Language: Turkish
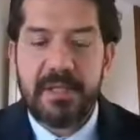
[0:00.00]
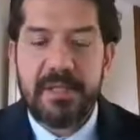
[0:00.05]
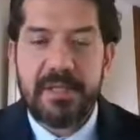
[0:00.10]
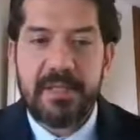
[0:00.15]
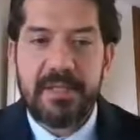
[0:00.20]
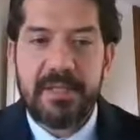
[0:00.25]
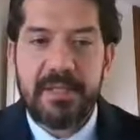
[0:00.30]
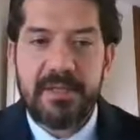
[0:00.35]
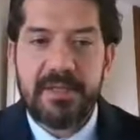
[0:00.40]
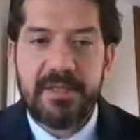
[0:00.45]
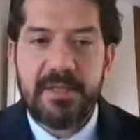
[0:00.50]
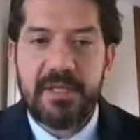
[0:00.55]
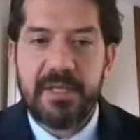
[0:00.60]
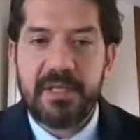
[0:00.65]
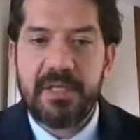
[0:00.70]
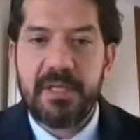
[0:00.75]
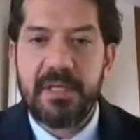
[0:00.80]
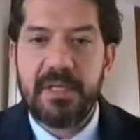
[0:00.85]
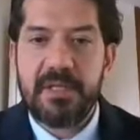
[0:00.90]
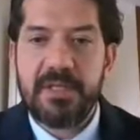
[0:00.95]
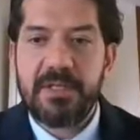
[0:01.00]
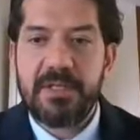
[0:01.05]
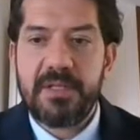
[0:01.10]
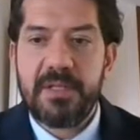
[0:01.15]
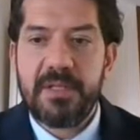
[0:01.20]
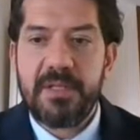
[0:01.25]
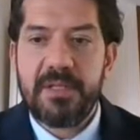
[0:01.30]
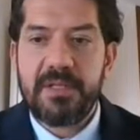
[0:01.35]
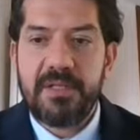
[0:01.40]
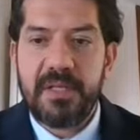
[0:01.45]
İngiltere'de,
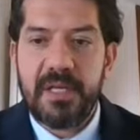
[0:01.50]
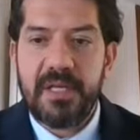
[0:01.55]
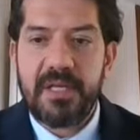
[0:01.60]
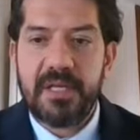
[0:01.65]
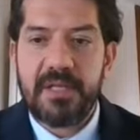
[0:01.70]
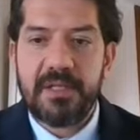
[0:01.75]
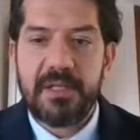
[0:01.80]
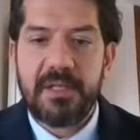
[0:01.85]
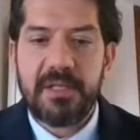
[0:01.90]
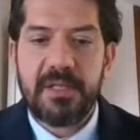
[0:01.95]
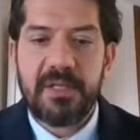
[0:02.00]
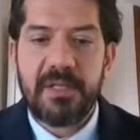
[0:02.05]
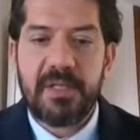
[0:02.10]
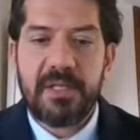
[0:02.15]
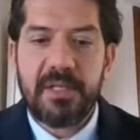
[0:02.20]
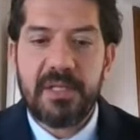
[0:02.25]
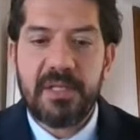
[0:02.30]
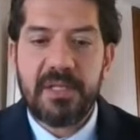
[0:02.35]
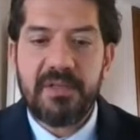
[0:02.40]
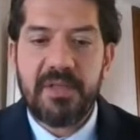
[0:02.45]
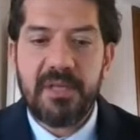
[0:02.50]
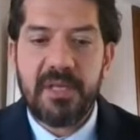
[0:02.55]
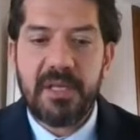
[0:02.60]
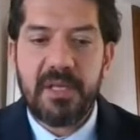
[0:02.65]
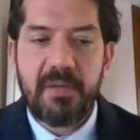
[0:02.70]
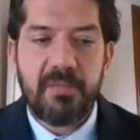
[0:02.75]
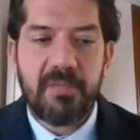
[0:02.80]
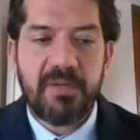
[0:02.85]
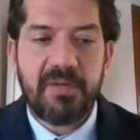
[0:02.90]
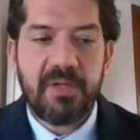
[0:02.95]
işte İtalya'da ki
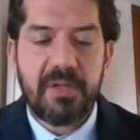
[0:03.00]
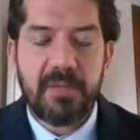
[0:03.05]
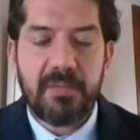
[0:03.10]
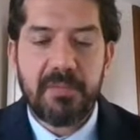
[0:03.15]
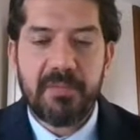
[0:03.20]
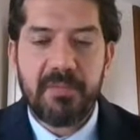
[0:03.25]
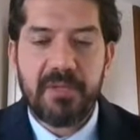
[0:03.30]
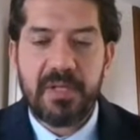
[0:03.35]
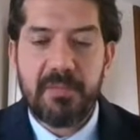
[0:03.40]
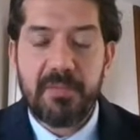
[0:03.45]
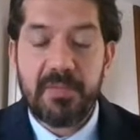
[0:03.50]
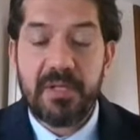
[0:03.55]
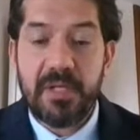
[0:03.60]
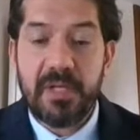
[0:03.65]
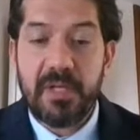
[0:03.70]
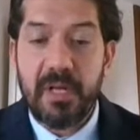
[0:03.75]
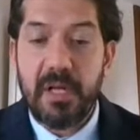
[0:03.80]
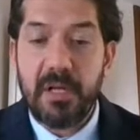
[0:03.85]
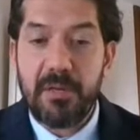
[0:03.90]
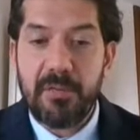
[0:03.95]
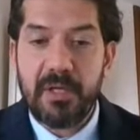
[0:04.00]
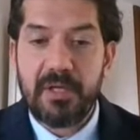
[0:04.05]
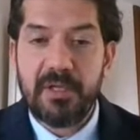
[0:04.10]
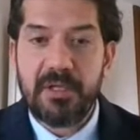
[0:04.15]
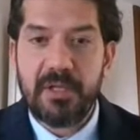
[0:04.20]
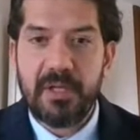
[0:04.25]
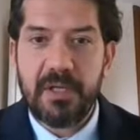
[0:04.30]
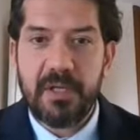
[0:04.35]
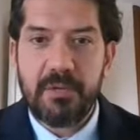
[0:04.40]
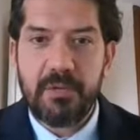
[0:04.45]
İngiltere bir takım tedbirleri
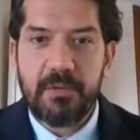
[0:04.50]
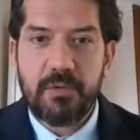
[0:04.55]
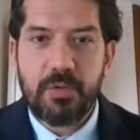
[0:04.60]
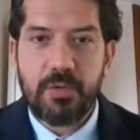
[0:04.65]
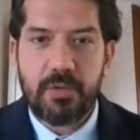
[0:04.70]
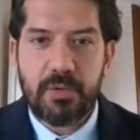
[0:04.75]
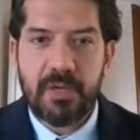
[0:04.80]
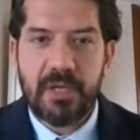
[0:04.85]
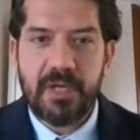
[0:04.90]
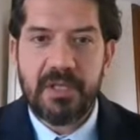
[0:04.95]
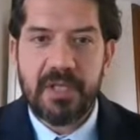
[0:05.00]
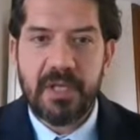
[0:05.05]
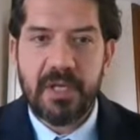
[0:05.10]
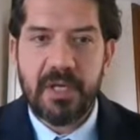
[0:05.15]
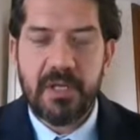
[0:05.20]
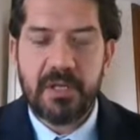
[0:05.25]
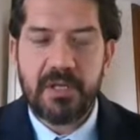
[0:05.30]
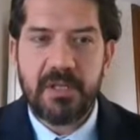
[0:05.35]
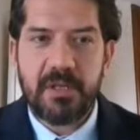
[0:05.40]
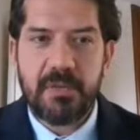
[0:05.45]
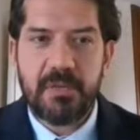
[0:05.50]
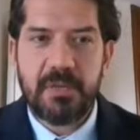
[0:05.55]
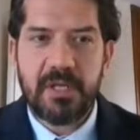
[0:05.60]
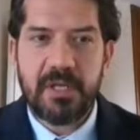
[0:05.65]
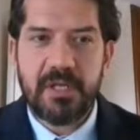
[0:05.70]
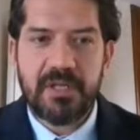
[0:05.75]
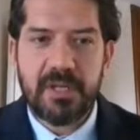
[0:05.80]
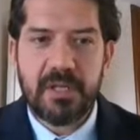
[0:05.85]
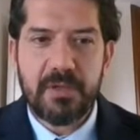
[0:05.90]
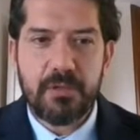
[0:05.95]
almakta çok geç kaldı.
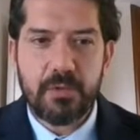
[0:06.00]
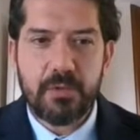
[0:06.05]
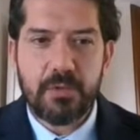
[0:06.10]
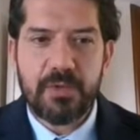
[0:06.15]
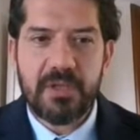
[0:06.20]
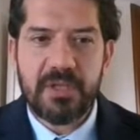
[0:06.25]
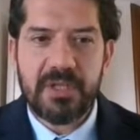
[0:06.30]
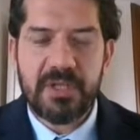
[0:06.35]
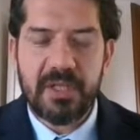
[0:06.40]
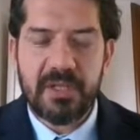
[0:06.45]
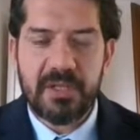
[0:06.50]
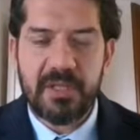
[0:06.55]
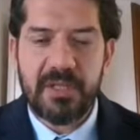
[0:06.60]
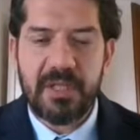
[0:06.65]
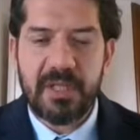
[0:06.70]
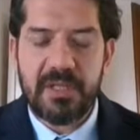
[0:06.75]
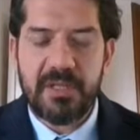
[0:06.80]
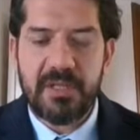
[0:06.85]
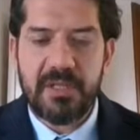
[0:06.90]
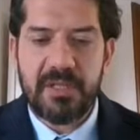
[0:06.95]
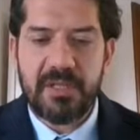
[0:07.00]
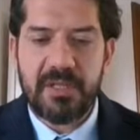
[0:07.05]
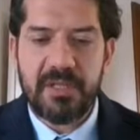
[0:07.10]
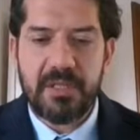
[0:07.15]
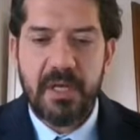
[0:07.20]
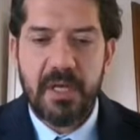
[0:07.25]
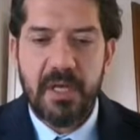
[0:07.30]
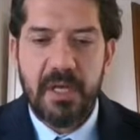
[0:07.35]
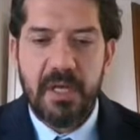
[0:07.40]
Birazdan yurt dışına da değiniriz.